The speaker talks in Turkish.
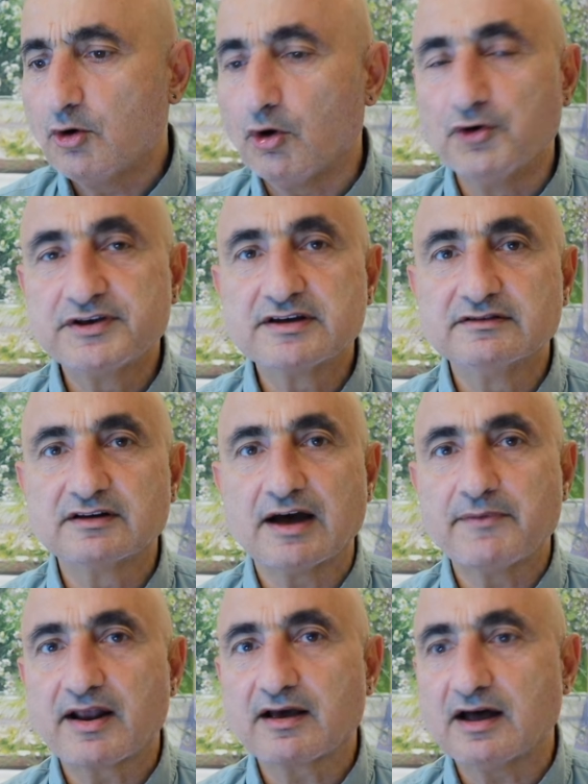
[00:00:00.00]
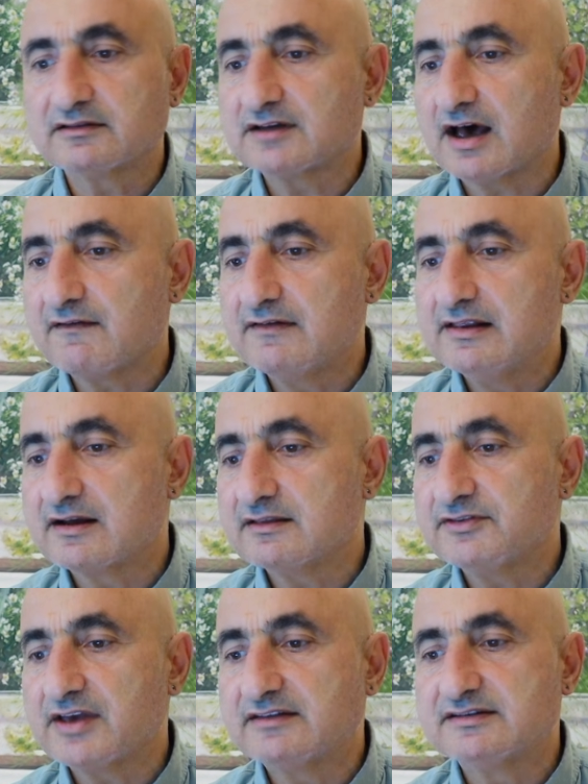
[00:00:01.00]
10 yıllık Amerikan
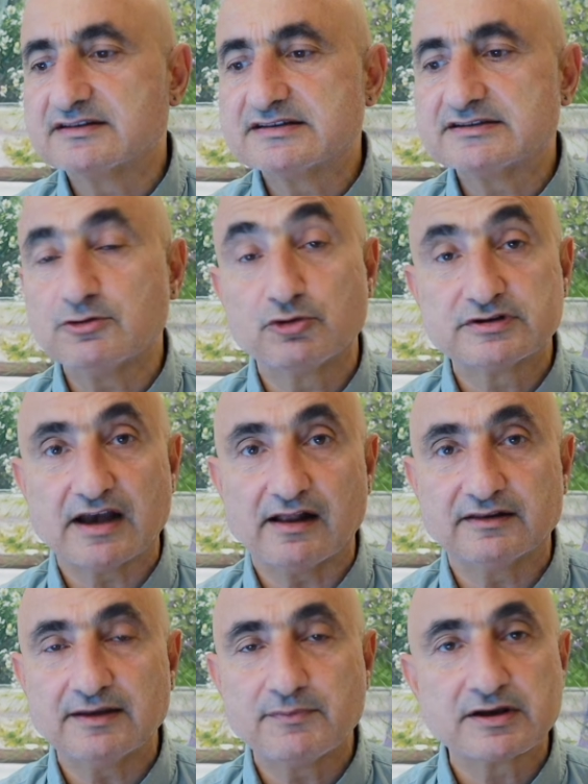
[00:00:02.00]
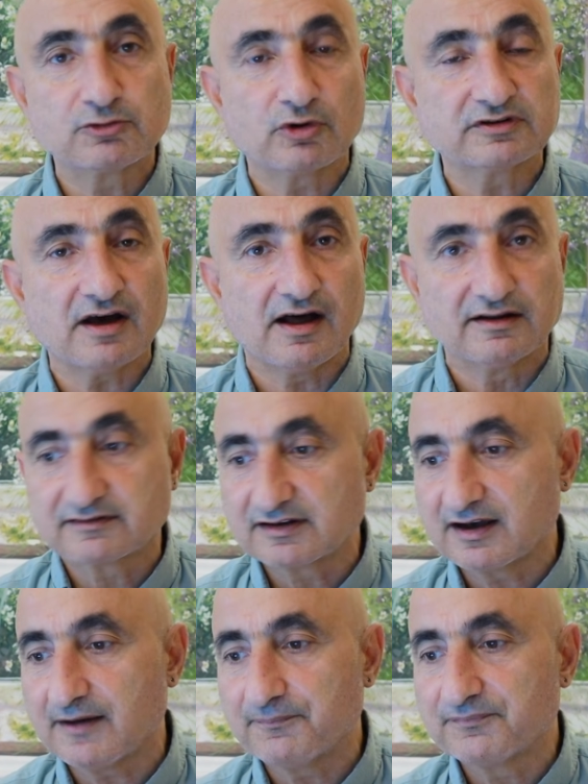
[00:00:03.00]
tahvillerinin getirisi yükseldi.
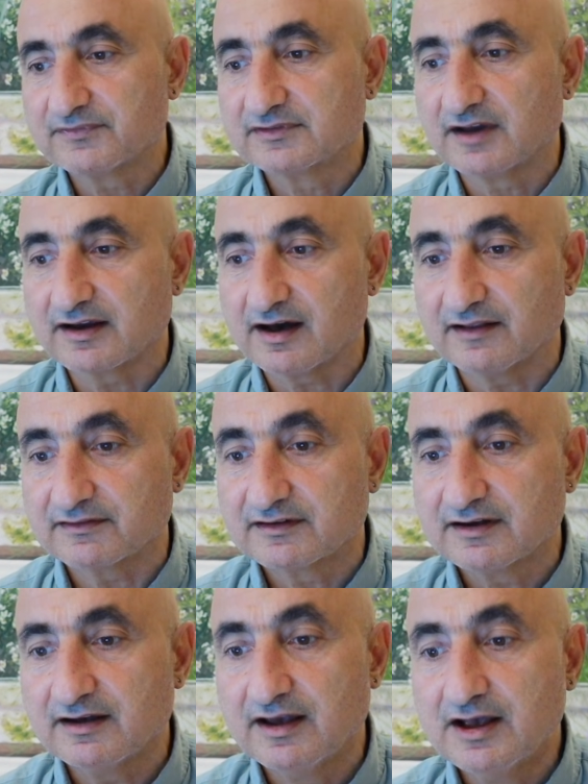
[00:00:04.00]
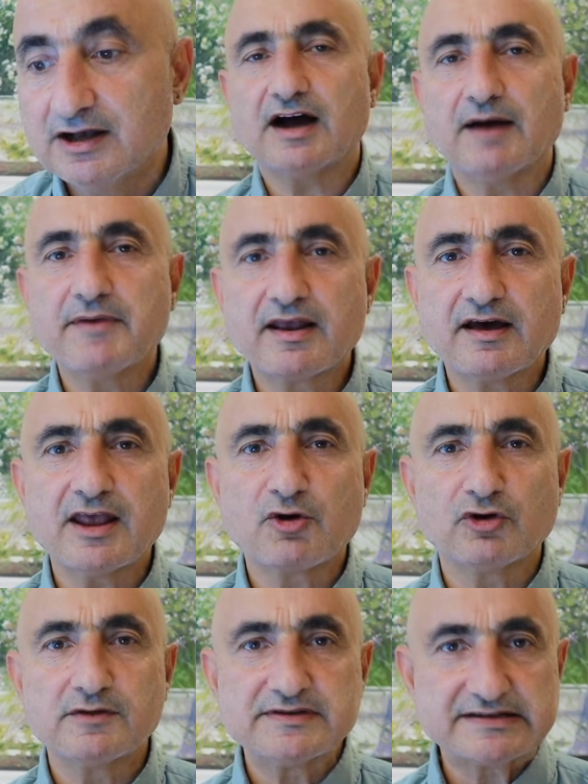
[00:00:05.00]
1.6'ya dayandı. Amerikan
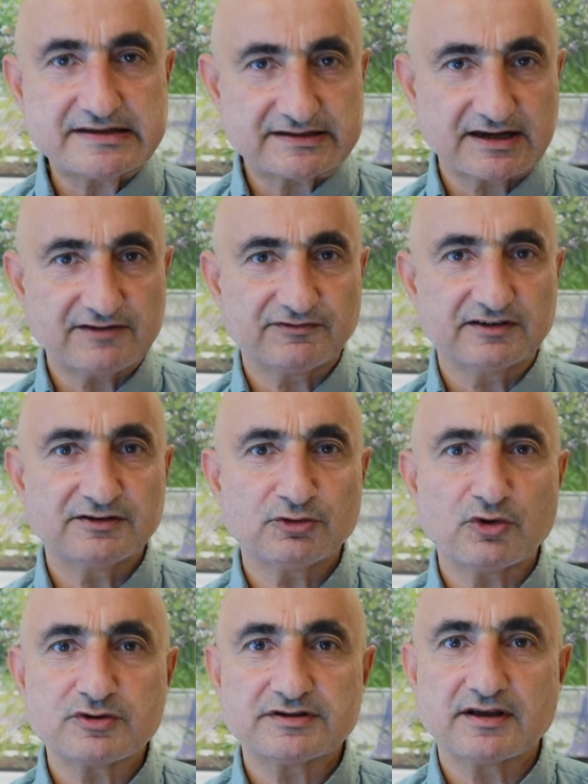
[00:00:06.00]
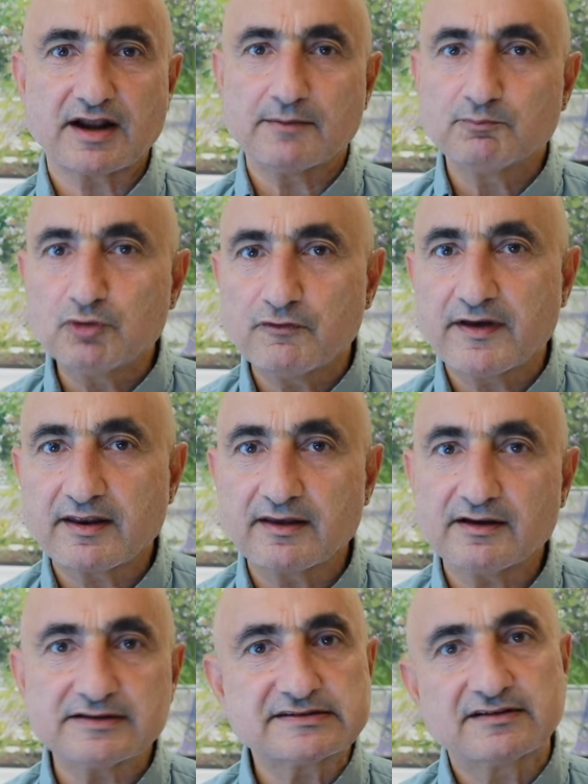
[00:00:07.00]
ekonomisinin zayıfladığını gösteren bu
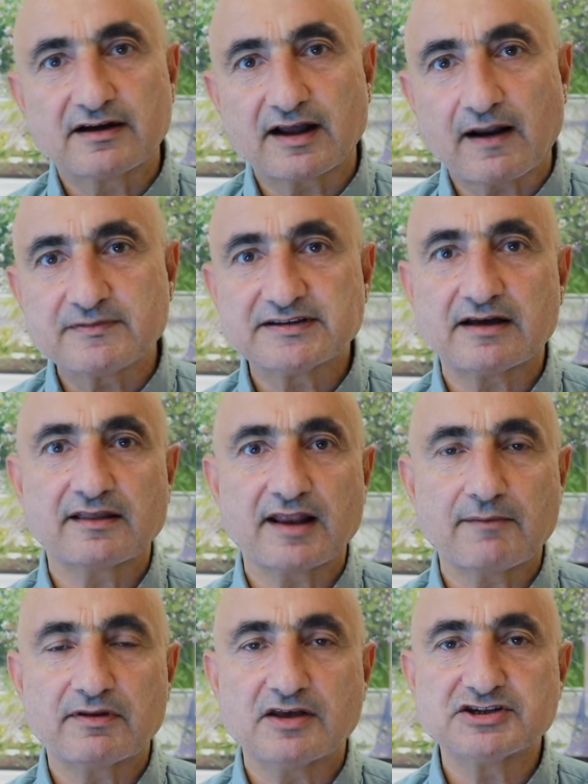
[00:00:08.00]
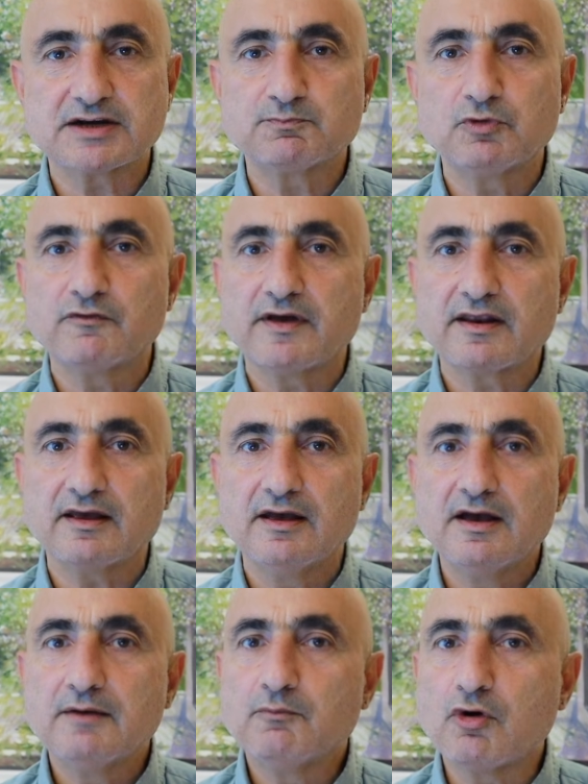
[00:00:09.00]
veri aslında karamsar denebilecek bu veri
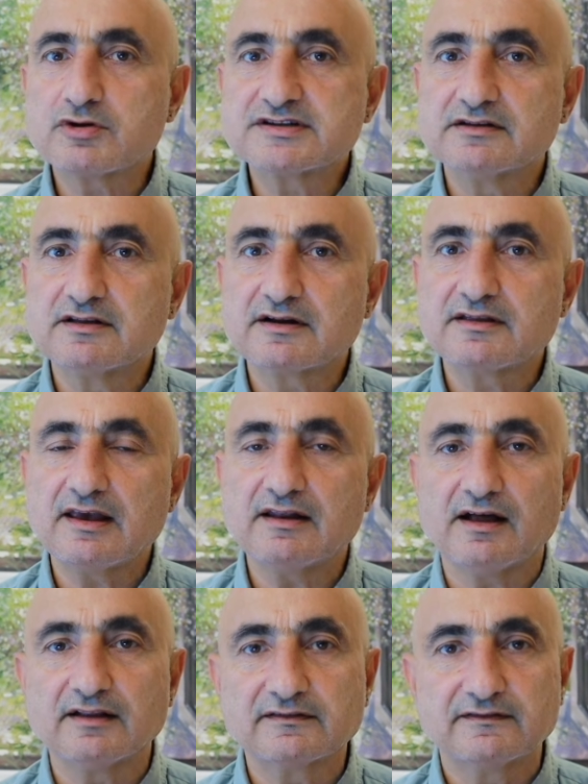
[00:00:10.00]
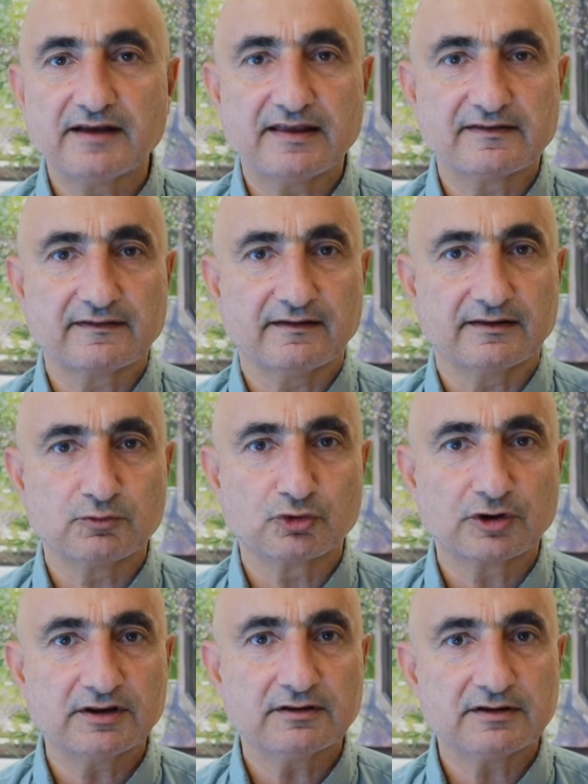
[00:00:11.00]
borsaları değil altını etkiledi
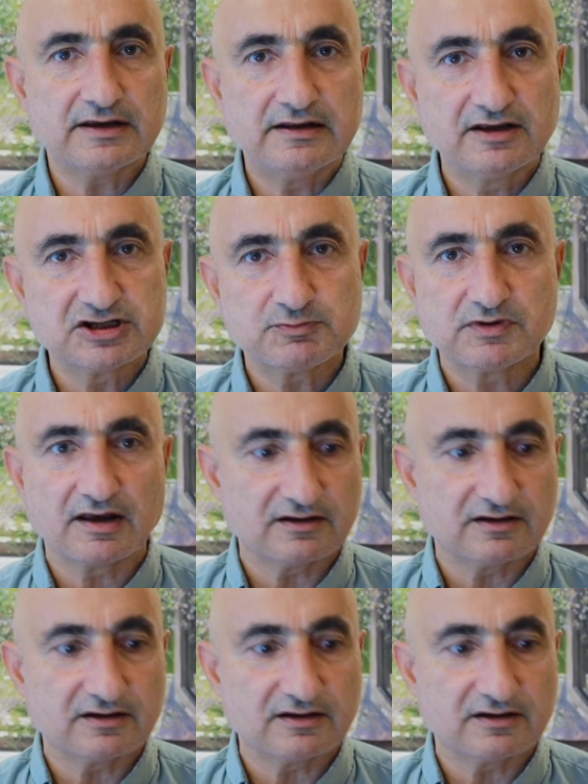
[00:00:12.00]
bugün. İlginç bir